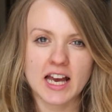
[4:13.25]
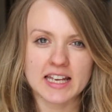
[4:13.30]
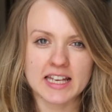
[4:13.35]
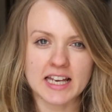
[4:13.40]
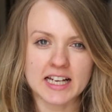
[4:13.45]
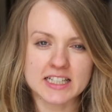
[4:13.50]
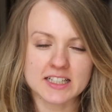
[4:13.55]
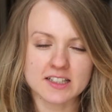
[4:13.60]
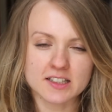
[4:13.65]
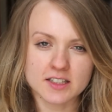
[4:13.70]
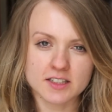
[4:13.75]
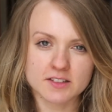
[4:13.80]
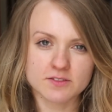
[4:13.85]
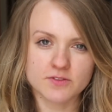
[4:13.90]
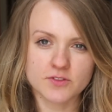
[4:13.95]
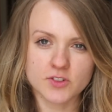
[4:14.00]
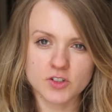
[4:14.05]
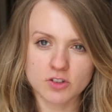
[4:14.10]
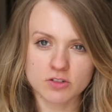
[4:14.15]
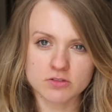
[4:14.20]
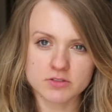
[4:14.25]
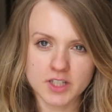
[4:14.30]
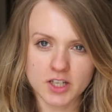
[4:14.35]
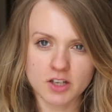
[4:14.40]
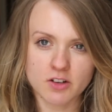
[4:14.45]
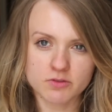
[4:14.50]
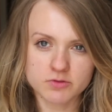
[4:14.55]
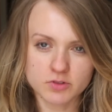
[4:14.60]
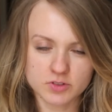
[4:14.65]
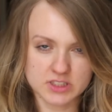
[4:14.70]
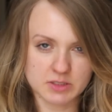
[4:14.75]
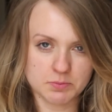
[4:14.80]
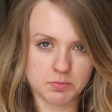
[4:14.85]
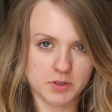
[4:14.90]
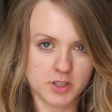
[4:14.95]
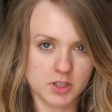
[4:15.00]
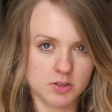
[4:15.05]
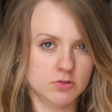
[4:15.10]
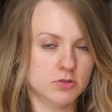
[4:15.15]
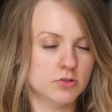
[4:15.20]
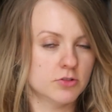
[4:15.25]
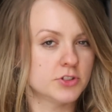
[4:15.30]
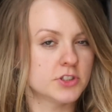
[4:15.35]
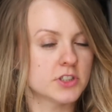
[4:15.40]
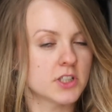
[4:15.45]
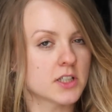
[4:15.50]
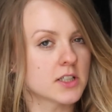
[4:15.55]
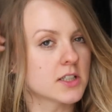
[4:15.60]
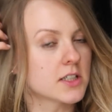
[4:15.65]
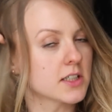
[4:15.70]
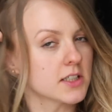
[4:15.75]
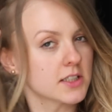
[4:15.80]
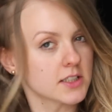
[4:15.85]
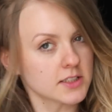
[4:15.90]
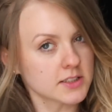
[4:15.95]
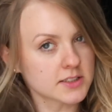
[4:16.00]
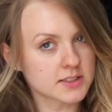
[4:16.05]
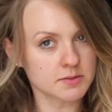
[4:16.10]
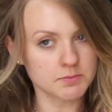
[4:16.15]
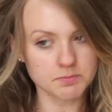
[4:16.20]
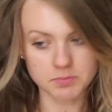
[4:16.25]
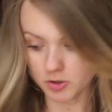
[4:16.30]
jak e, wyglądają włosy po kilku godzinach e, z tym